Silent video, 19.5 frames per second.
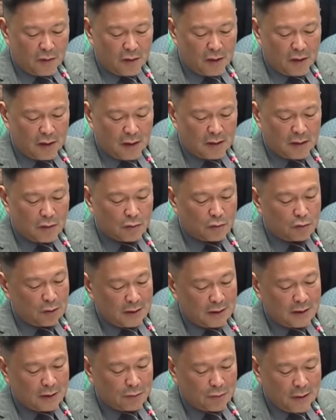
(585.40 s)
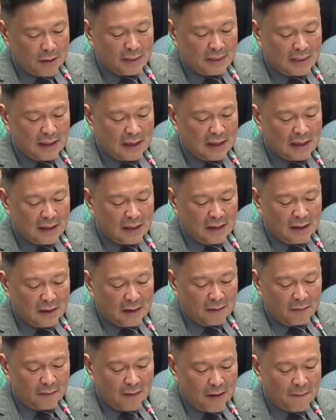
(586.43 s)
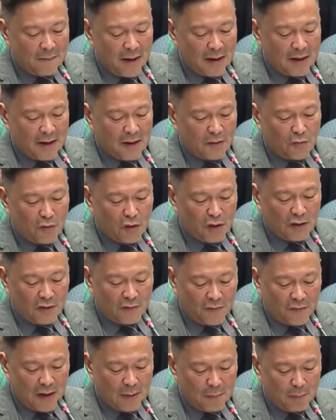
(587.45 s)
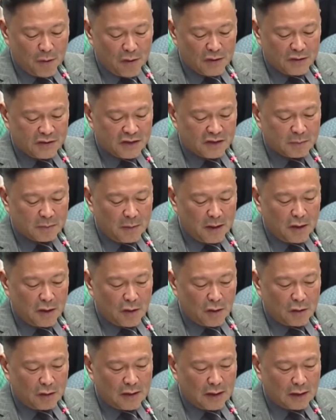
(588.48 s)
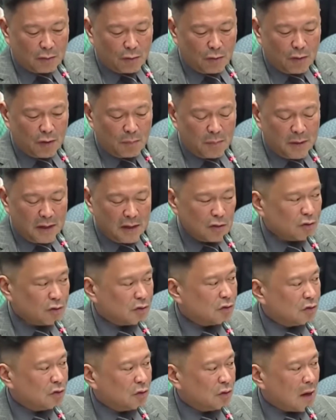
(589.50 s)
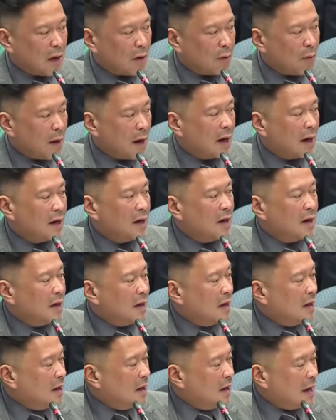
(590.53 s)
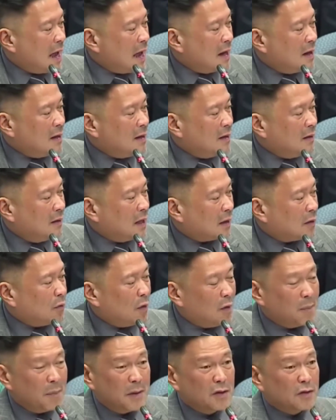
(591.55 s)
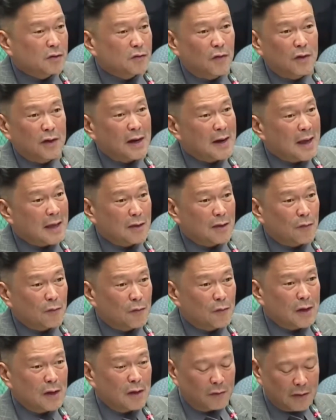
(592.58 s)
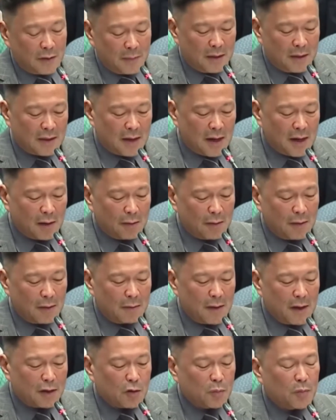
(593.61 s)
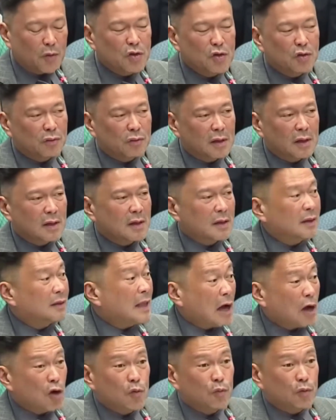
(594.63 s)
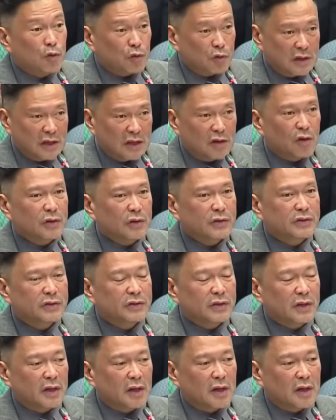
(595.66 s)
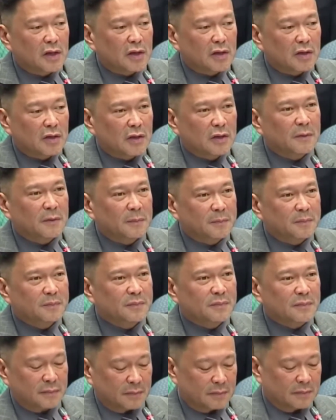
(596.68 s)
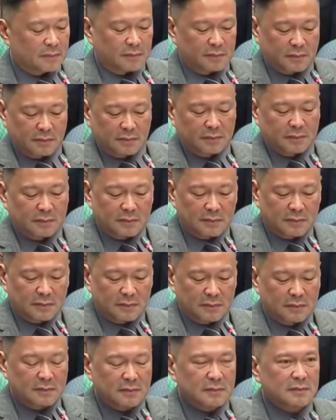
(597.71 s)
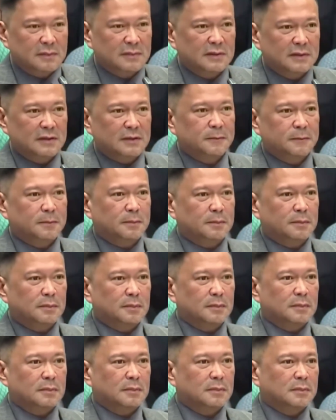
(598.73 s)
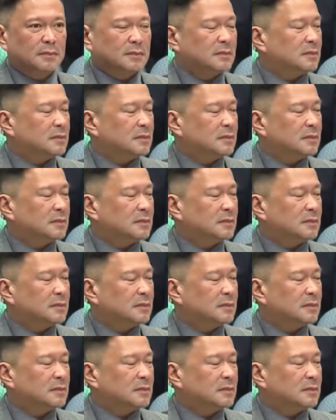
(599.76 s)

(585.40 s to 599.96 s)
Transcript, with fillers: For anong 2020, 545.6 million that will be used to acquire land that will be used for the right of way of the Mindanao Railway. Ito po yung Tagum to Digos. So may I know what what projects are still on hold,